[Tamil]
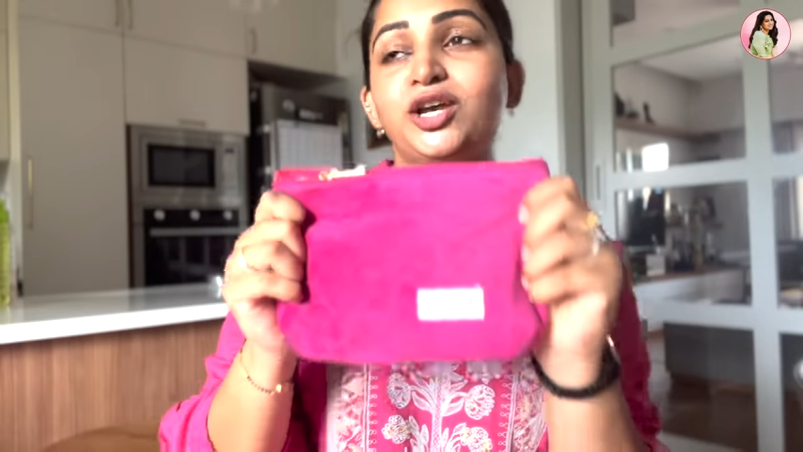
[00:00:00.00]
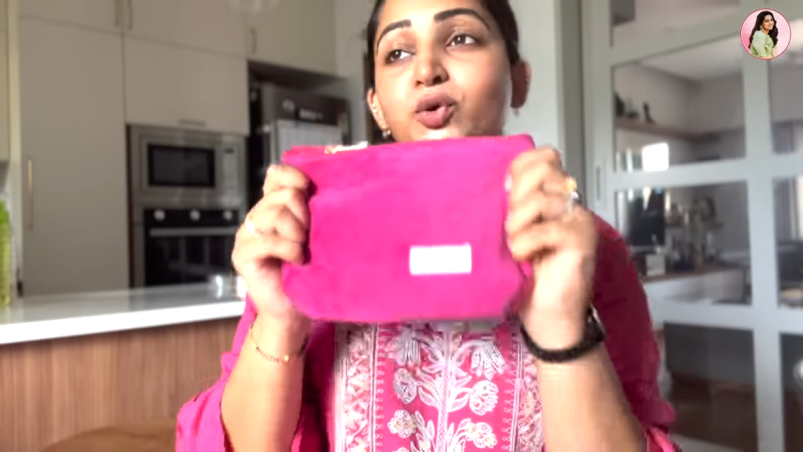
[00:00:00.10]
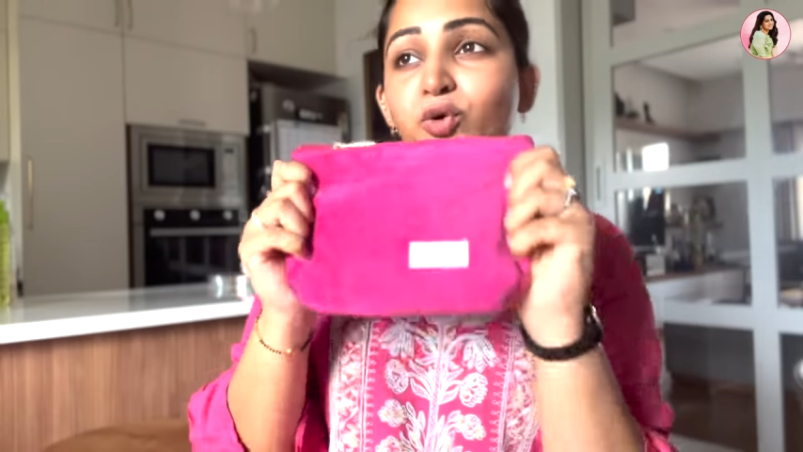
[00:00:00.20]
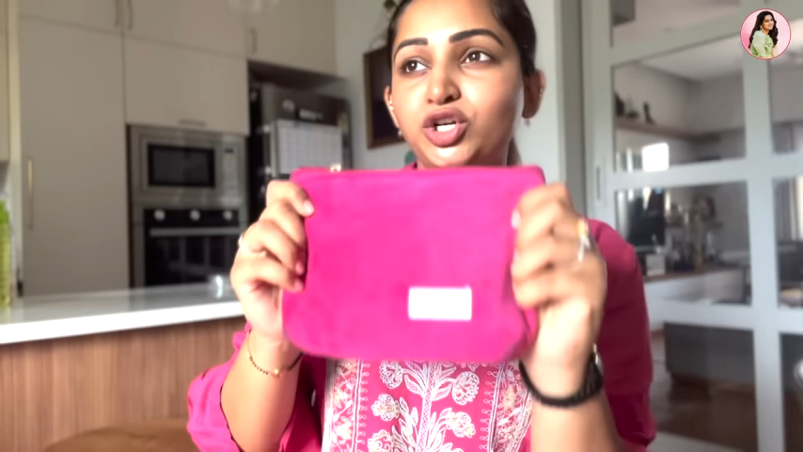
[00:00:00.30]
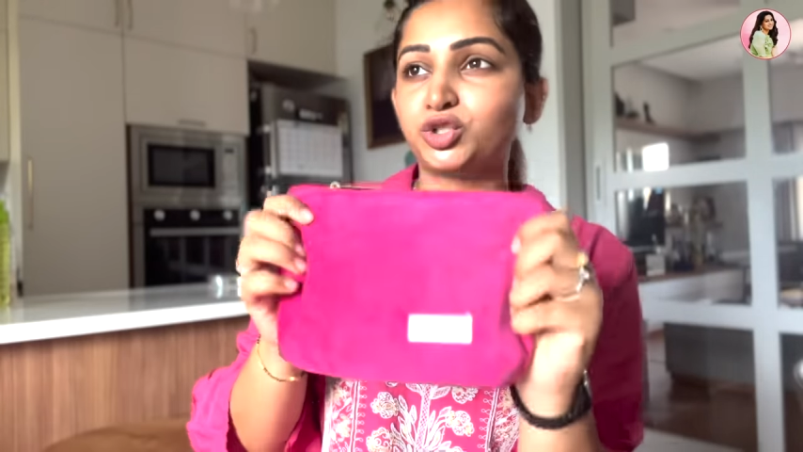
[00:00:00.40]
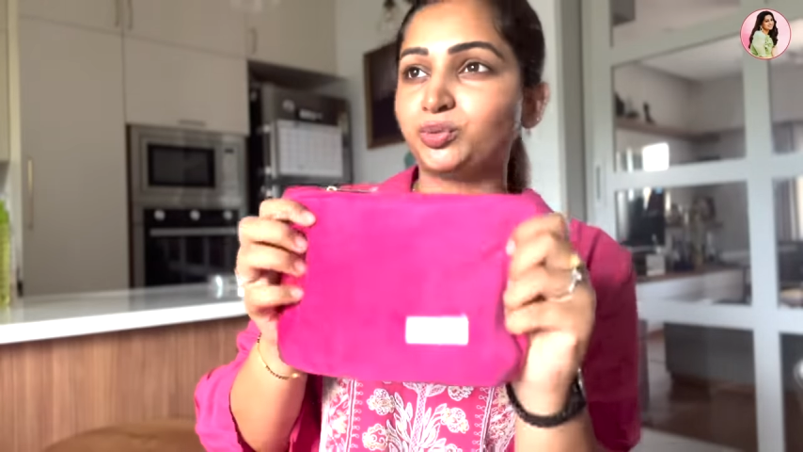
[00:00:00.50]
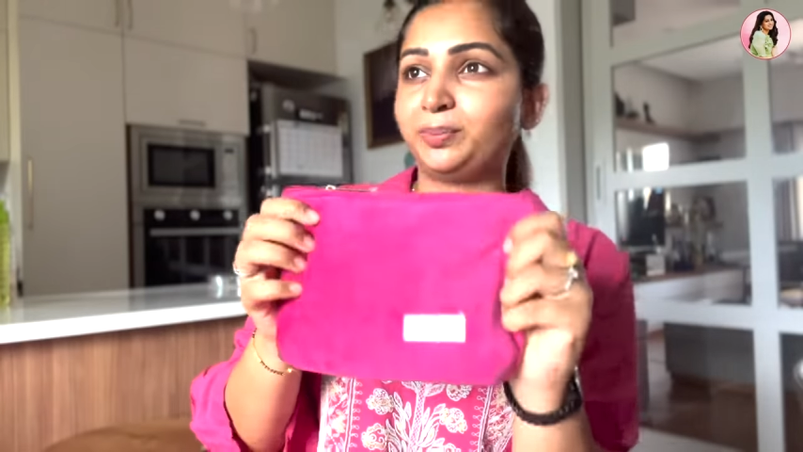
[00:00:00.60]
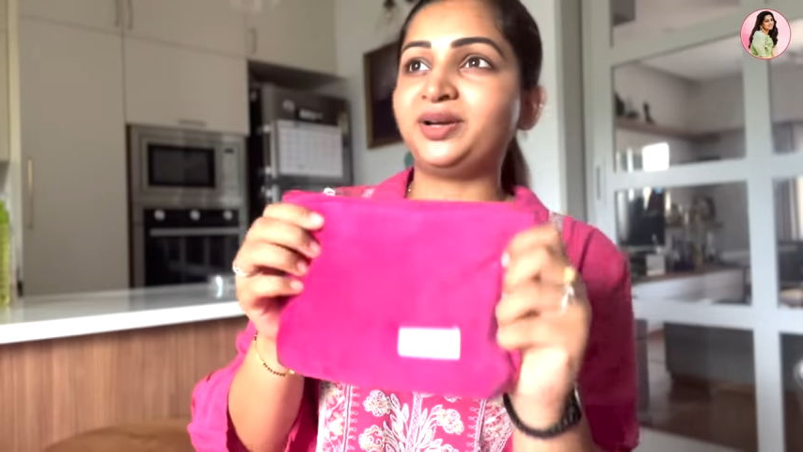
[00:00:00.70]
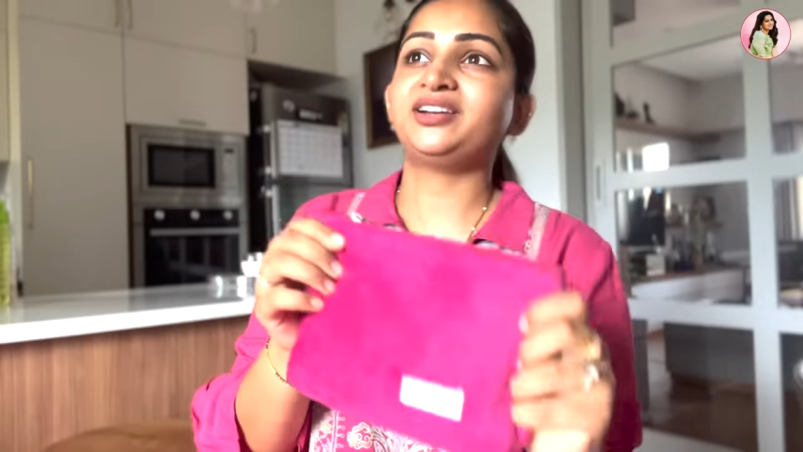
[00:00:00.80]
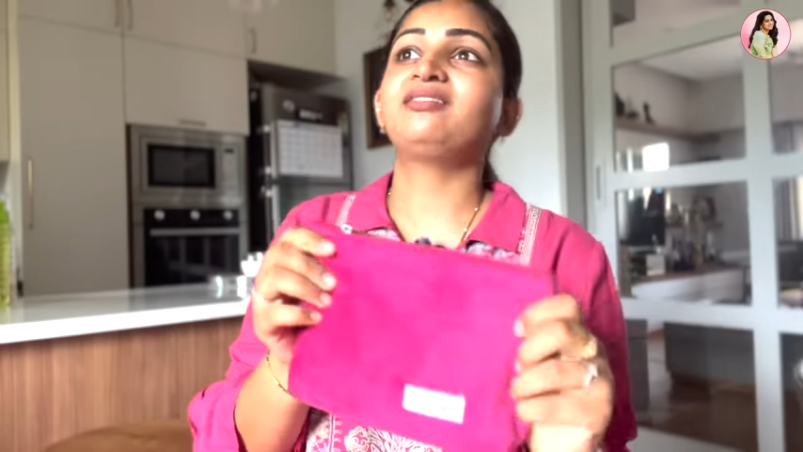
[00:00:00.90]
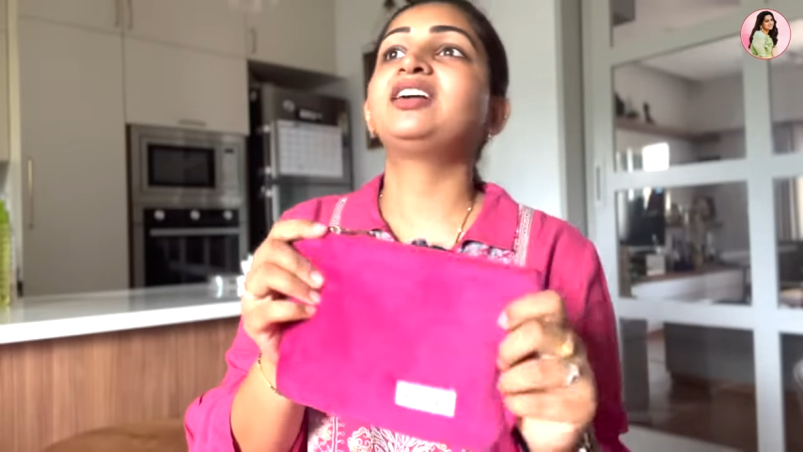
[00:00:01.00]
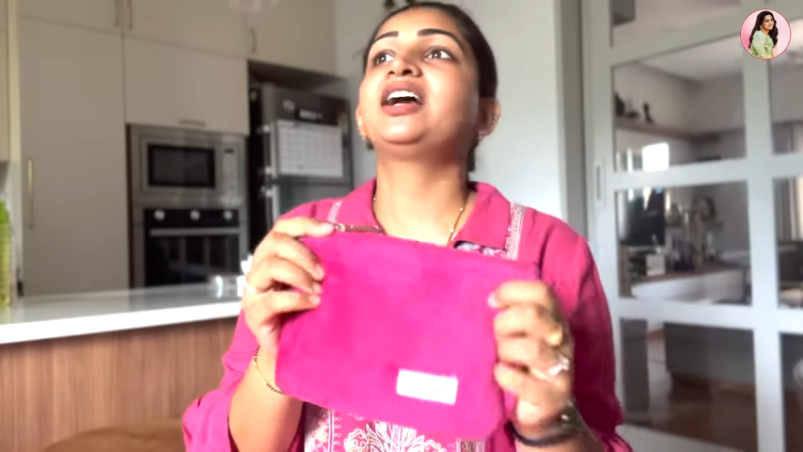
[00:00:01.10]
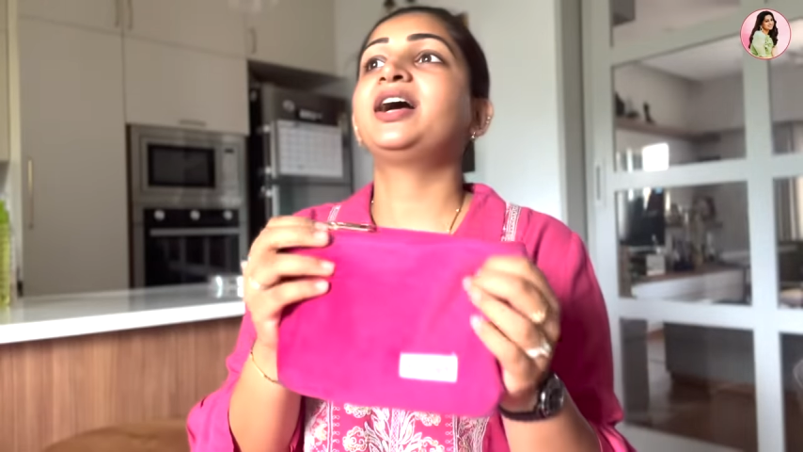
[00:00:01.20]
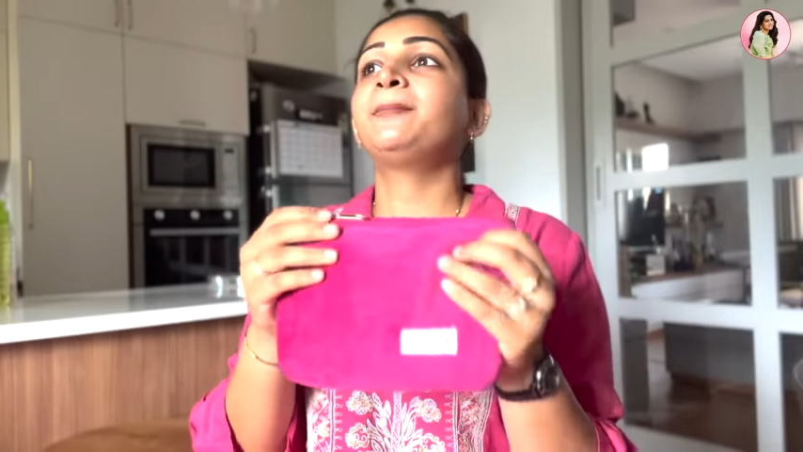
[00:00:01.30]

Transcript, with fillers: என் கூட ஷூட் பண்ணுறவங்க